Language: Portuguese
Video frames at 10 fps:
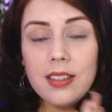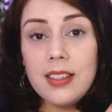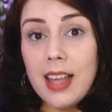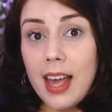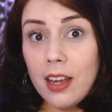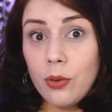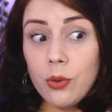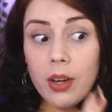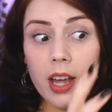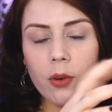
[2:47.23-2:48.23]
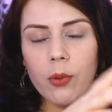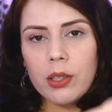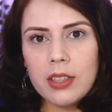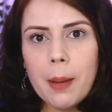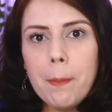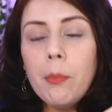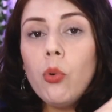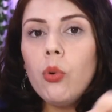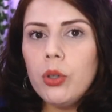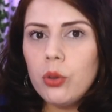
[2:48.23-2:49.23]
Zero é quando tá
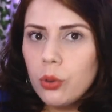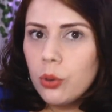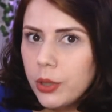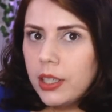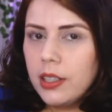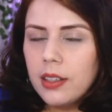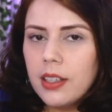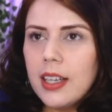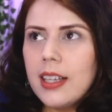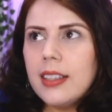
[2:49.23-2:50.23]
muito ruim.